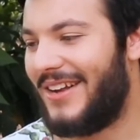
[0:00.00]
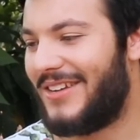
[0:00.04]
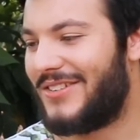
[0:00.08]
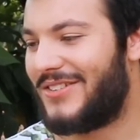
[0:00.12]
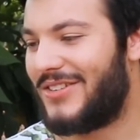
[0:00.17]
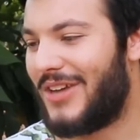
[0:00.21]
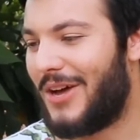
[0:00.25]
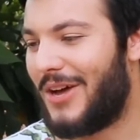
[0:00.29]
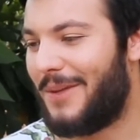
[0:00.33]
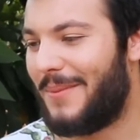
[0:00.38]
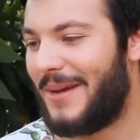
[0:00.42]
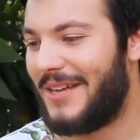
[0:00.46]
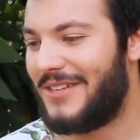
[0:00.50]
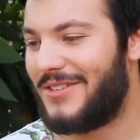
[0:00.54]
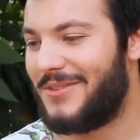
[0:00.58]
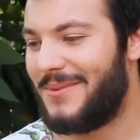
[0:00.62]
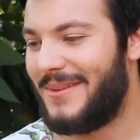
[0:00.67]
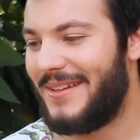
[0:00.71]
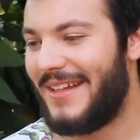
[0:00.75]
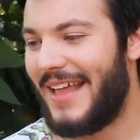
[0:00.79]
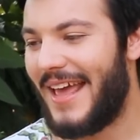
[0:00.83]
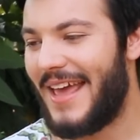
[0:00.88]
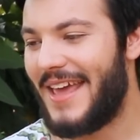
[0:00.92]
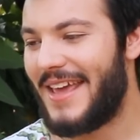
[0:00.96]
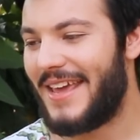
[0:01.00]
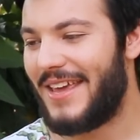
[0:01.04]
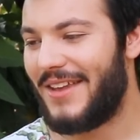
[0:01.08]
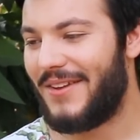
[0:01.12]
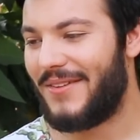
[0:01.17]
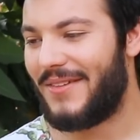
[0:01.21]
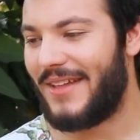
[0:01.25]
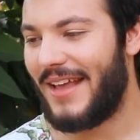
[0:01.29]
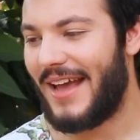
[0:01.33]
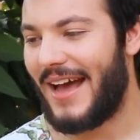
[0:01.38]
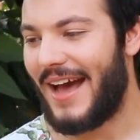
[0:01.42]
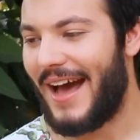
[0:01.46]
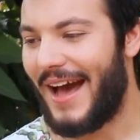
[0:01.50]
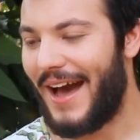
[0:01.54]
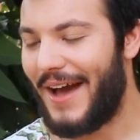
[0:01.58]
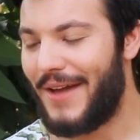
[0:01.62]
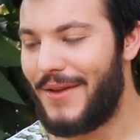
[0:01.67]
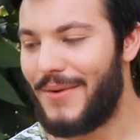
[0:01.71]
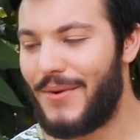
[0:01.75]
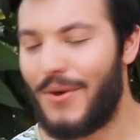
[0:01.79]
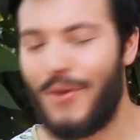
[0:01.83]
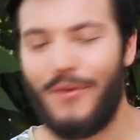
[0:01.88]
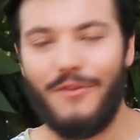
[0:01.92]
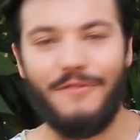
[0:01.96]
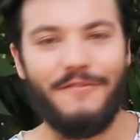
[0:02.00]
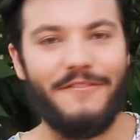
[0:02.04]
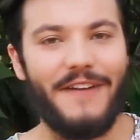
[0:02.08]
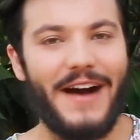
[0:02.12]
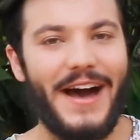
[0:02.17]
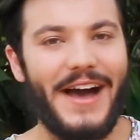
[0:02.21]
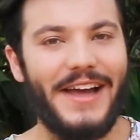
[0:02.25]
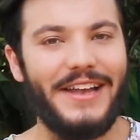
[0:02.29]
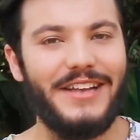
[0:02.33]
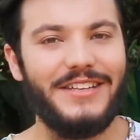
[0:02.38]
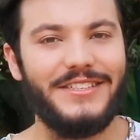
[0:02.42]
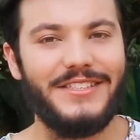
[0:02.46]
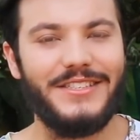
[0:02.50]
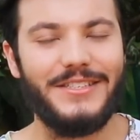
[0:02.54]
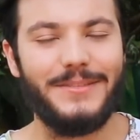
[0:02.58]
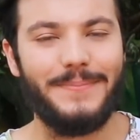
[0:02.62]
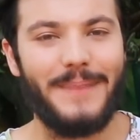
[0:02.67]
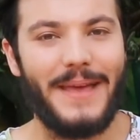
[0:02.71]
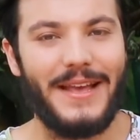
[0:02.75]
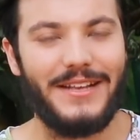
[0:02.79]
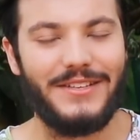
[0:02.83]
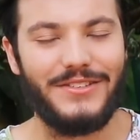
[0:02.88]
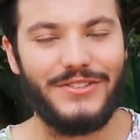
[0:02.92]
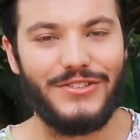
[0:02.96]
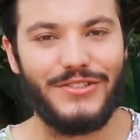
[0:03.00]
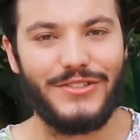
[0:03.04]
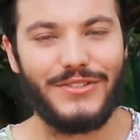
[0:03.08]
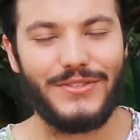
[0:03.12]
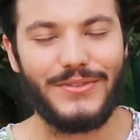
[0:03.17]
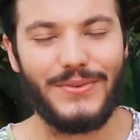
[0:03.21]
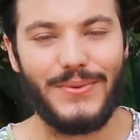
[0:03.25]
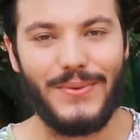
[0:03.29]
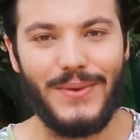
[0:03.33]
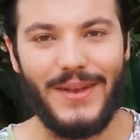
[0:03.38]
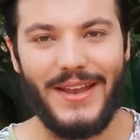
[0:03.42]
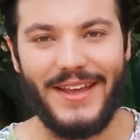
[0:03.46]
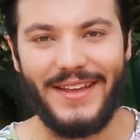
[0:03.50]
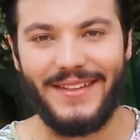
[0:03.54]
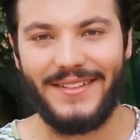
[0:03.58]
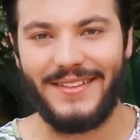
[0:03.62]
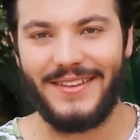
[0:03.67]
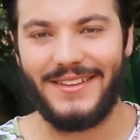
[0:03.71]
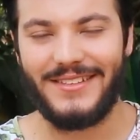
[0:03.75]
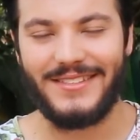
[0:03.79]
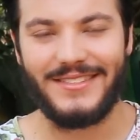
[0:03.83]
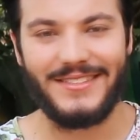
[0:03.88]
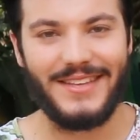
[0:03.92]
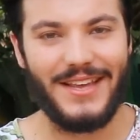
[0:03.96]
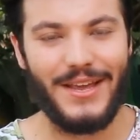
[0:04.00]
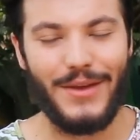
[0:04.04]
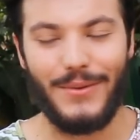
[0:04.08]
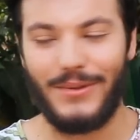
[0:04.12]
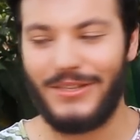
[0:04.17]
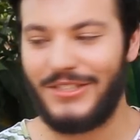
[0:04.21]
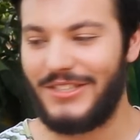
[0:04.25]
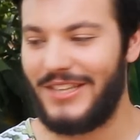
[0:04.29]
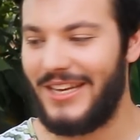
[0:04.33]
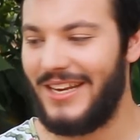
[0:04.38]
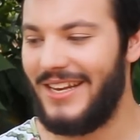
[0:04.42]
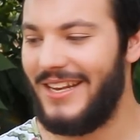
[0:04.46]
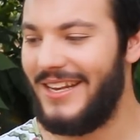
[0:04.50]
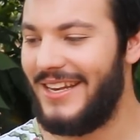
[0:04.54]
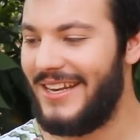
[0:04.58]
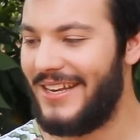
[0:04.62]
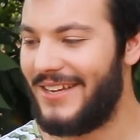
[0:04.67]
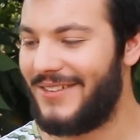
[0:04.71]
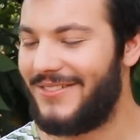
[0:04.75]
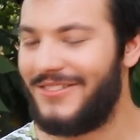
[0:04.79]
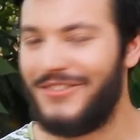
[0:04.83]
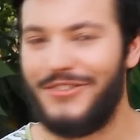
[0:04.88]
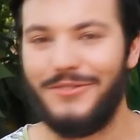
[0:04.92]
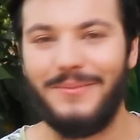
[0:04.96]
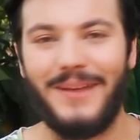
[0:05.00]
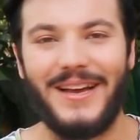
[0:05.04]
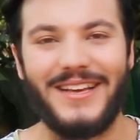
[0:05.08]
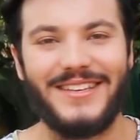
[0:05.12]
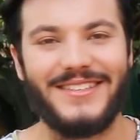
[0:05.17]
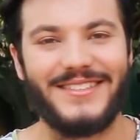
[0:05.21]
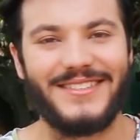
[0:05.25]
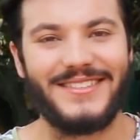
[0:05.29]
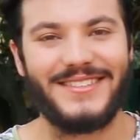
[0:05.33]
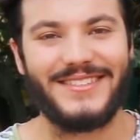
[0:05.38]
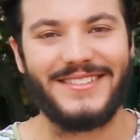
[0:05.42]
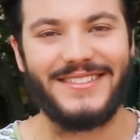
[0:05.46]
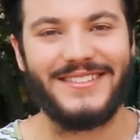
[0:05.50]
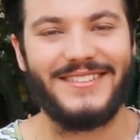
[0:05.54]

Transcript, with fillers: Olha só, mais uma ideia aqui no terrário com várias espécies de suculentas. Eu achei lindo demais.